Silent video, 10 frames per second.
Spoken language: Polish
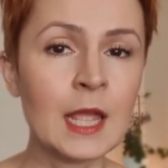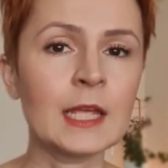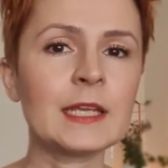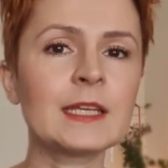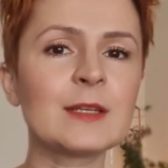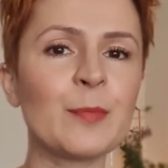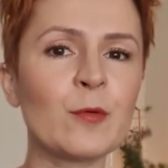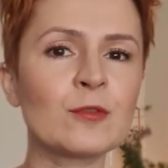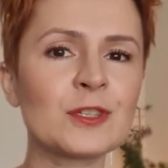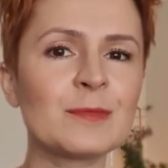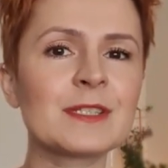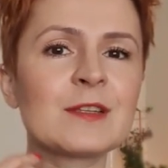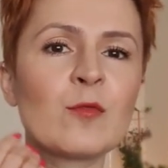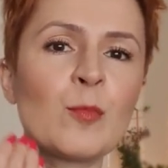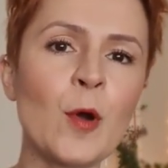i gdy połączymy
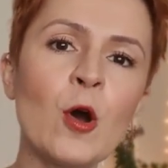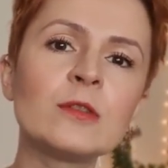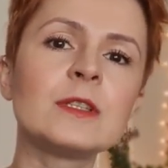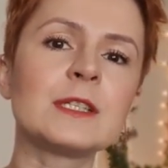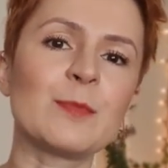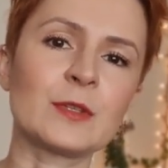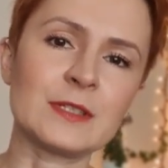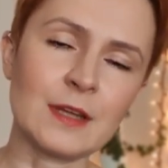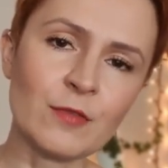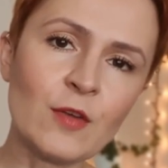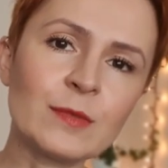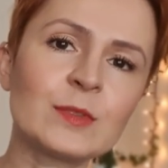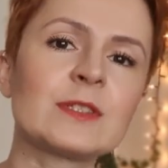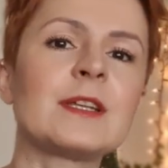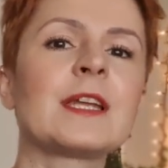znowu pochodny z podstawowym,
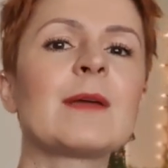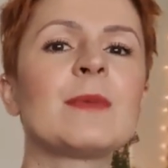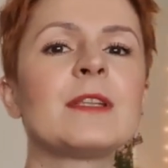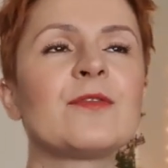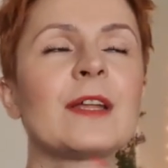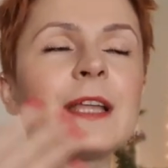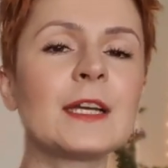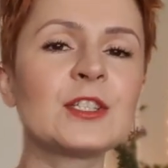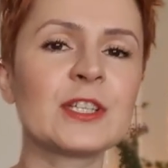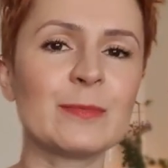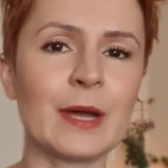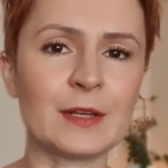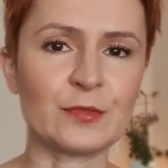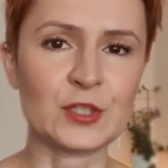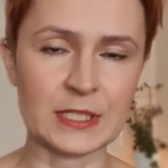dostajemy 12
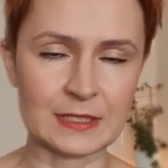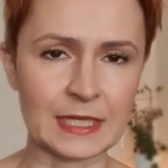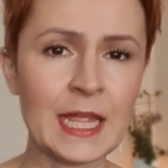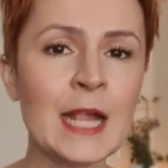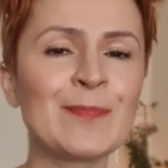barw czystych.